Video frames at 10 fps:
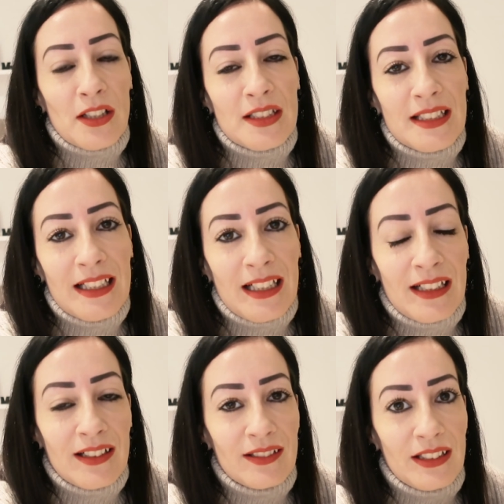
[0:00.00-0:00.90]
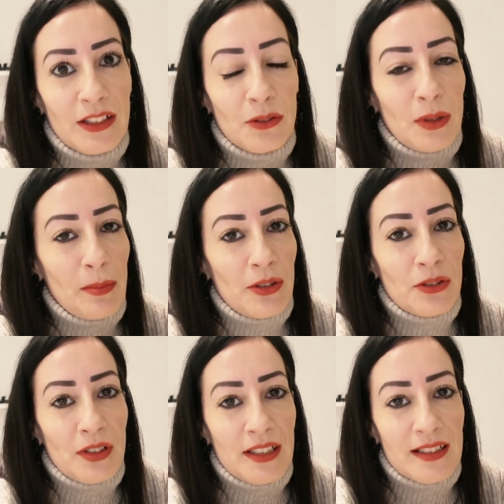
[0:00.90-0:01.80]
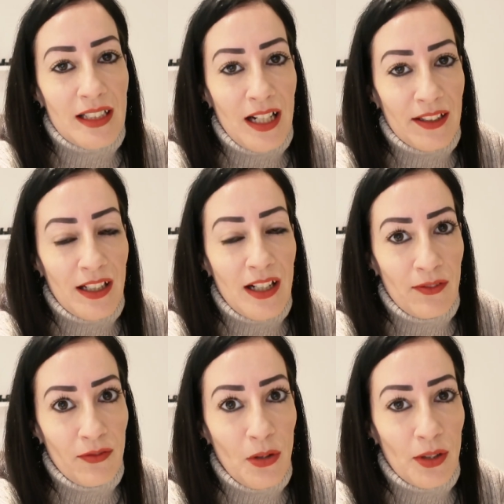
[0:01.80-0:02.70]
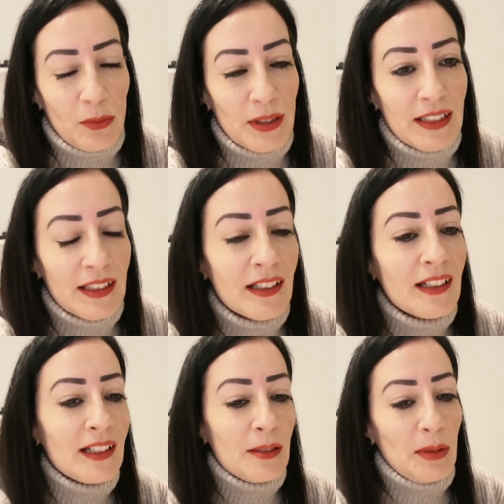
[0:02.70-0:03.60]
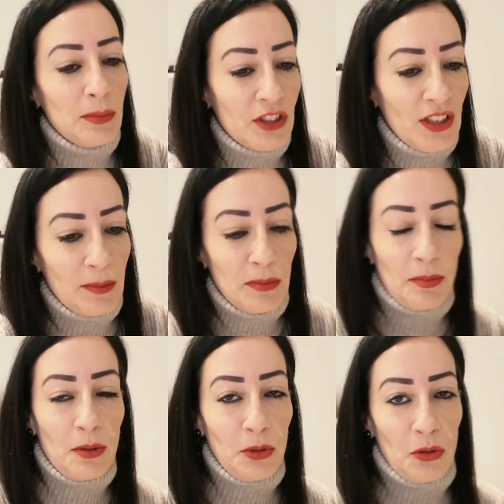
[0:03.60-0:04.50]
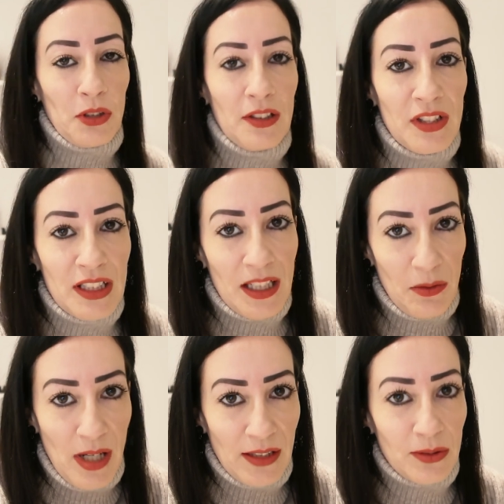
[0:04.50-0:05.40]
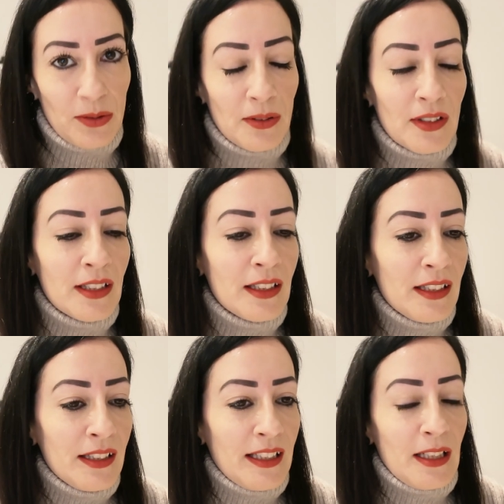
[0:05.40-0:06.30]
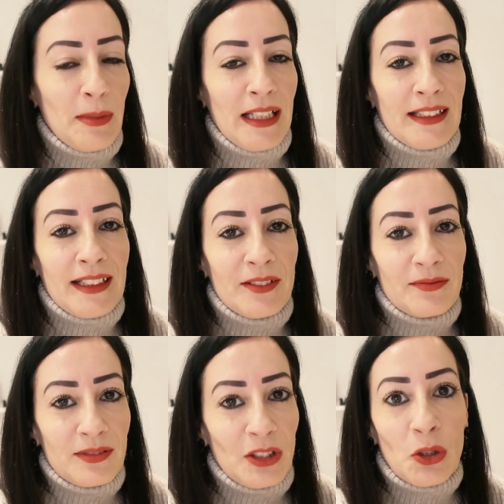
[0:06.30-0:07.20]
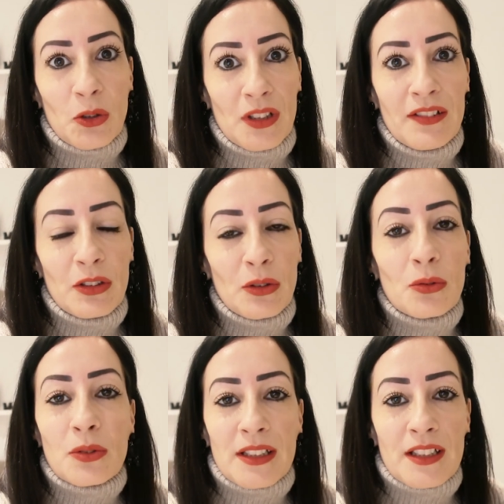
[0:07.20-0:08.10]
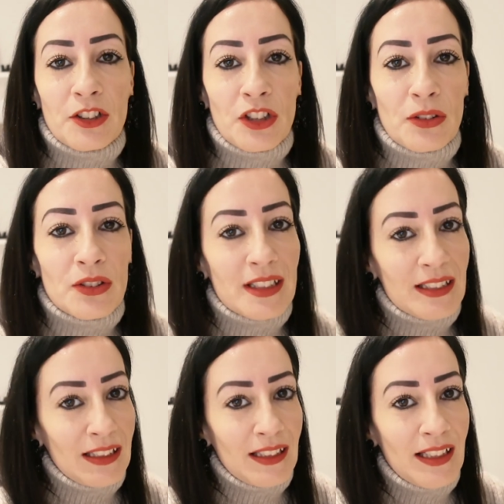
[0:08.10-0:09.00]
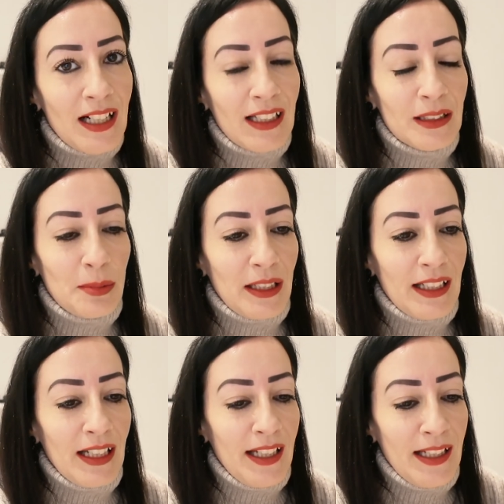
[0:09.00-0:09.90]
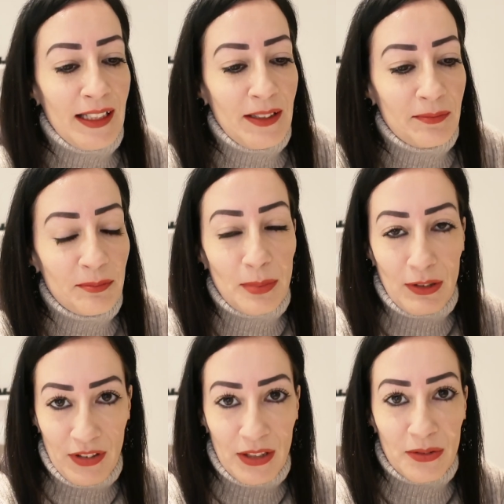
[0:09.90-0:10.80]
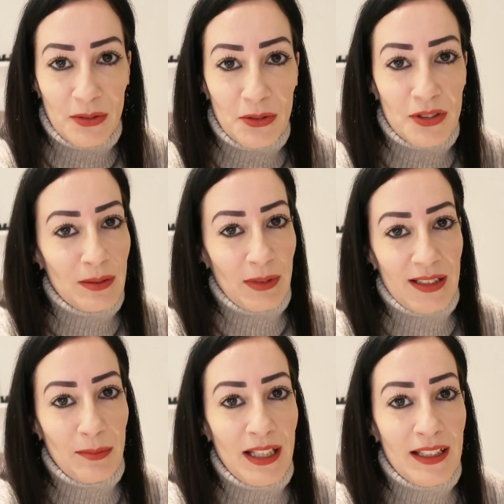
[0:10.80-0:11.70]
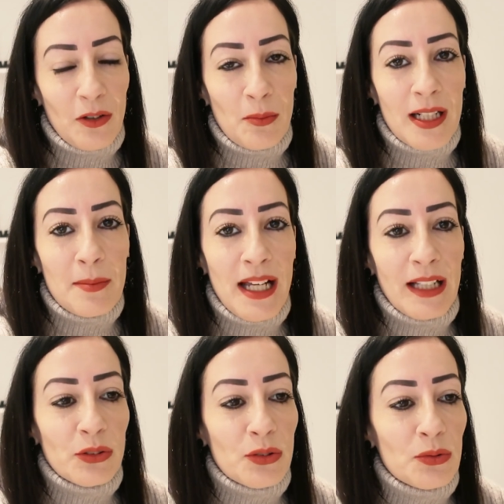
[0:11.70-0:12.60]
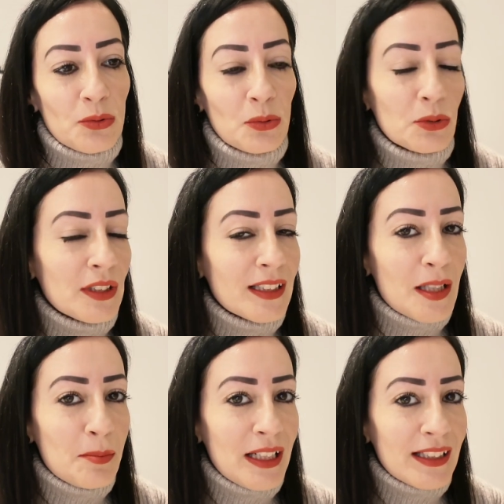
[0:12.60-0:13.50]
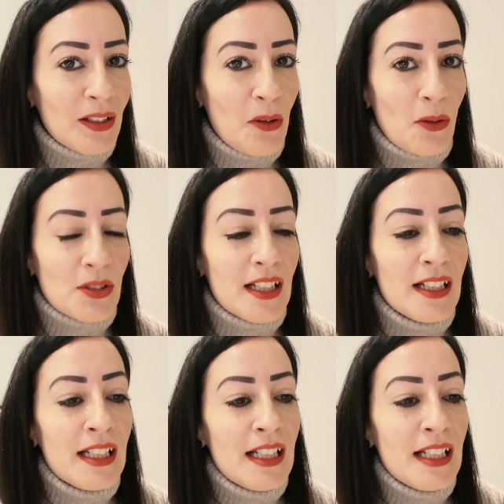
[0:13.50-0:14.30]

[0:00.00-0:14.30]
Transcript: sia io una persona estranea a voi, quindi mi piacerebbe proprio condividere questo. Chiaramente non condivido tutto a 360 gradi perché preferisco così, ma sapete come la penso su determinate cose